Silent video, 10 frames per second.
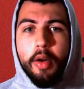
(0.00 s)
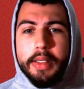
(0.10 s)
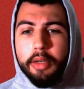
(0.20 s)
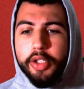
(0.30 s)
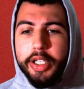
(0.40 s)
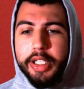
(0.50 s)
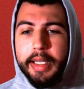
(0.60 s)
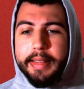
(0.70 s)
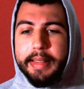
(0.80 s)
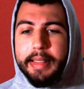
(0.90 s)
Uma coisa que eu tinha
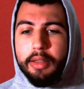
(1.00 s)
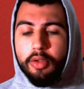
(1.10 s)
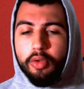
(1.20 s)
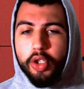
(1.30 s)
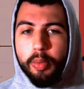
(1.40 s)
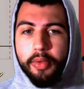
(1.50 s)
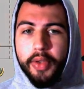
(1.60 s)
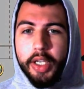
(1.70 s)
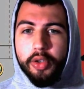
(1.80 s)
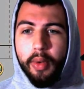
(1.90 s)
esquecido no último
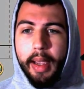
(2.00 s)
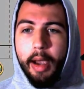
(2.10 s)
vídeo